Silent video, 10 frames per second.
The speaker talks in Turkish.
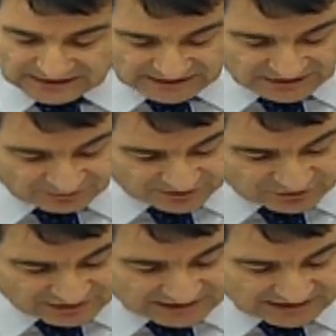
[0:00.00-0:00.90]
geçmiş
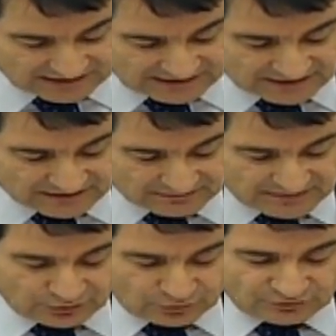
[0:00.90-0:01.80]
yıllar ile
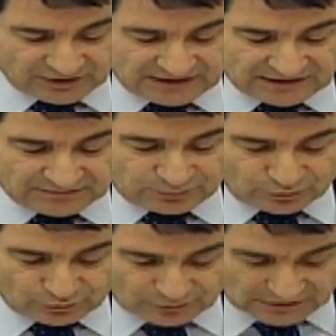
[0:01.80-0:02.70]
bir önceki yıl
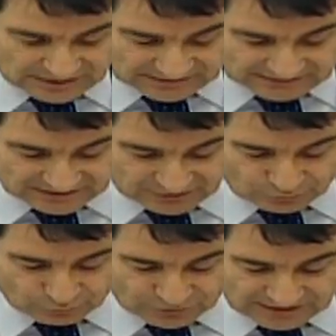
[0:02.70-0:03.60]
brüt asgari
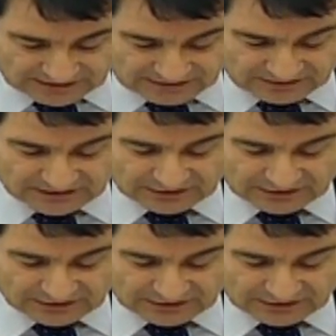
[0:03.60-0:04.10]
ücretin